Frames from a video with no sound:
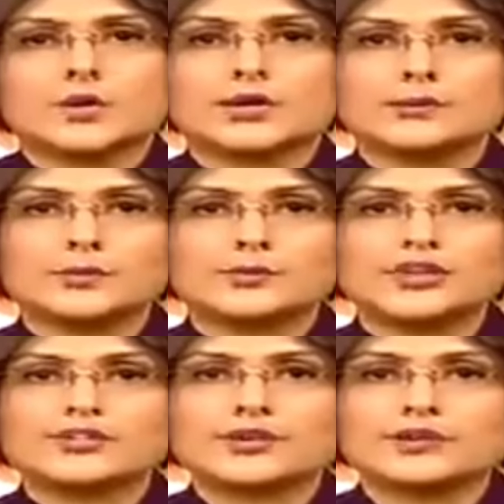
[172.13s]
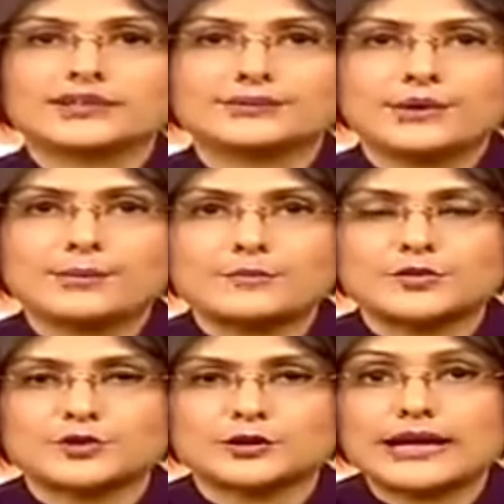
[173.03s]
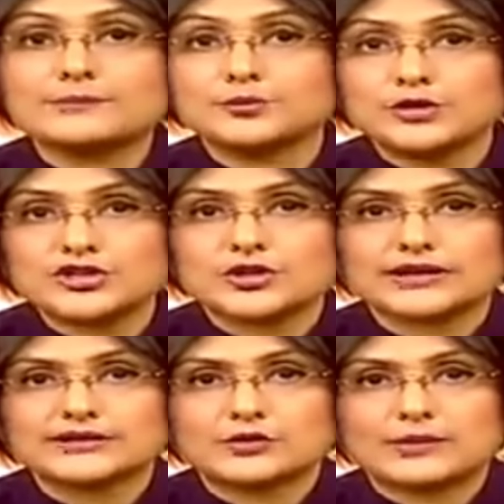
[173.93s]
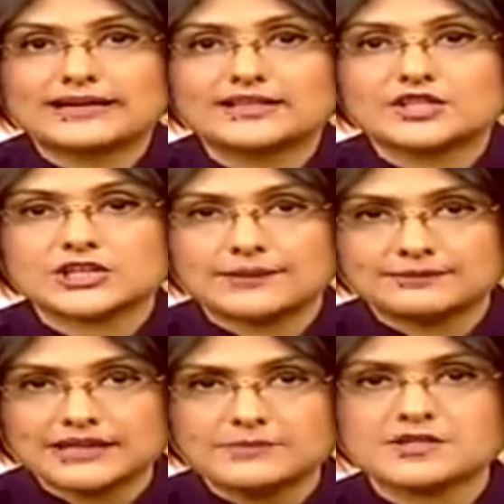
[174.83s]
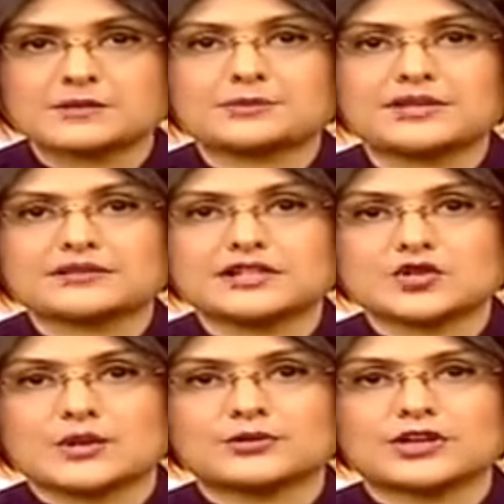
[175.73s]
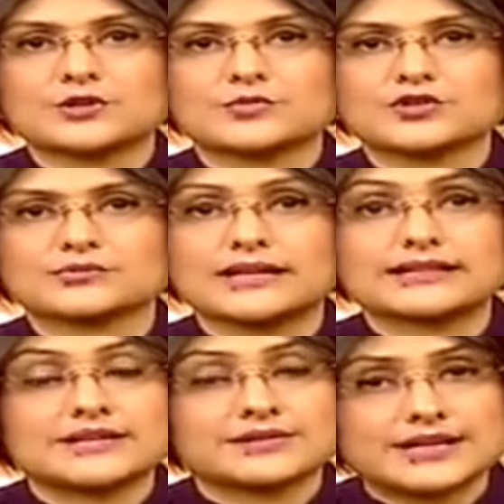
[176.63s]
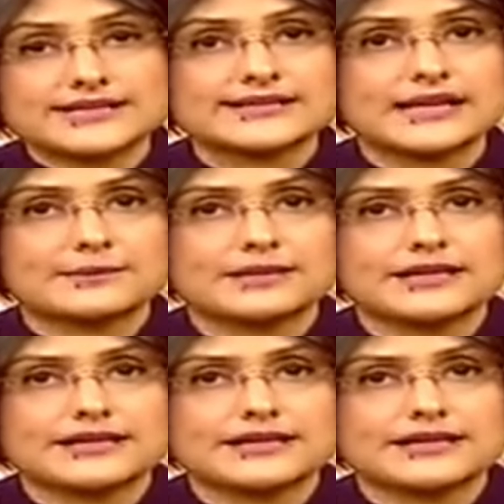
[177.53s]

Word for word: করিমপুর বিধানসভা কেন্দ্রের পিপুল খোলায় পুলিশ ও কেন্দ্র বাহিনীর সামনেই বিজেপি প্রার্থী জয়প্রকাশ মজুমদারকে রাস্তায় ফেলে